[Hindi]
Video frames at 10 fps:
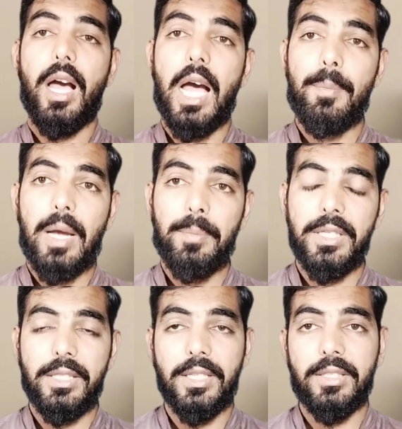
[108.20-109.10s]
आप अपनी
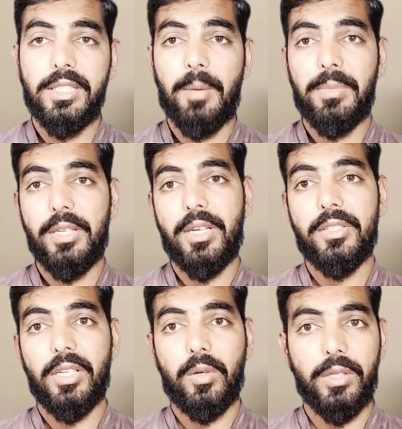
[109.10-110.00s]
एजेंसी अपने एजेंट
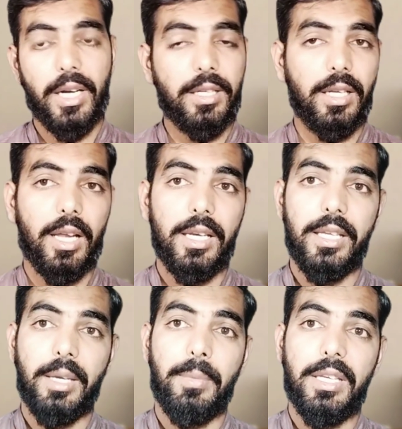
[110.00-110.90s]
से कॉन्टैक्ट कर लें
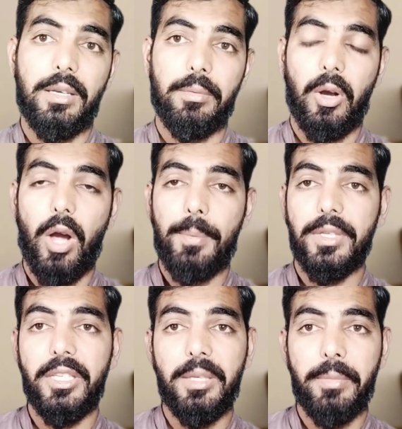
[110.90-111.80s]
कि भाई
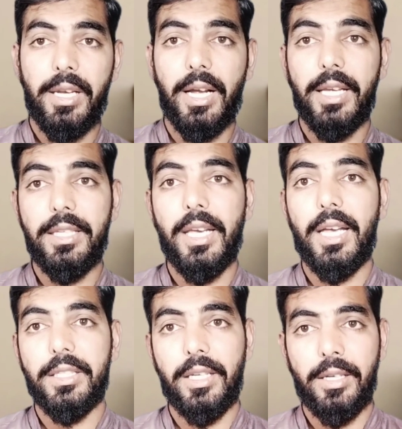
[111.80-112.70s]
आपकी ईमेल आई
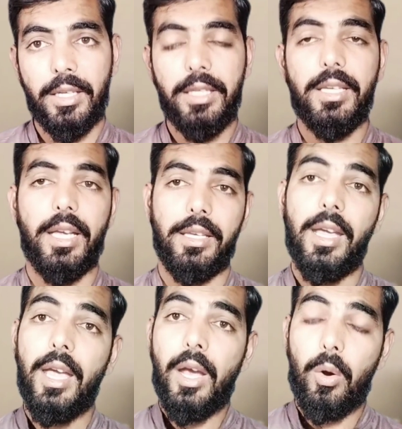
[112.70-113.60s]
है या नहीं आई
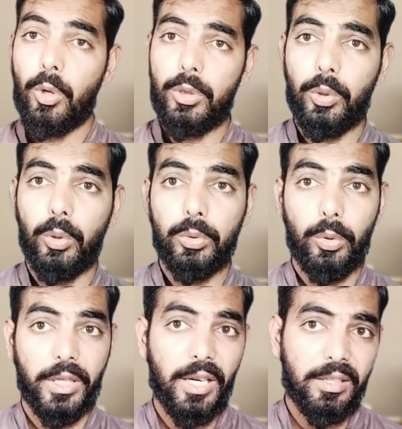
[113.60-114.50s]
और जो
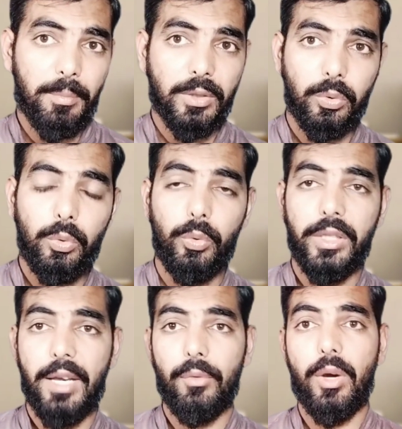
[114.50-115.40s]
दोस्तों डेट मसूल हुई
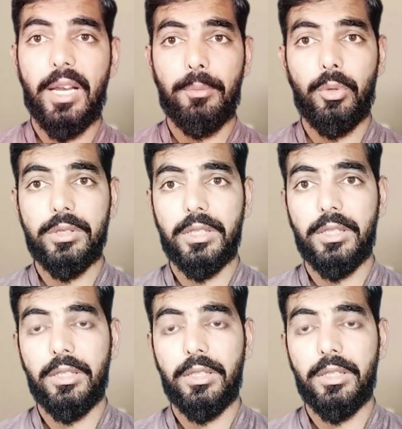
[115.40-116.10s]
हैं वो आलमोस्ट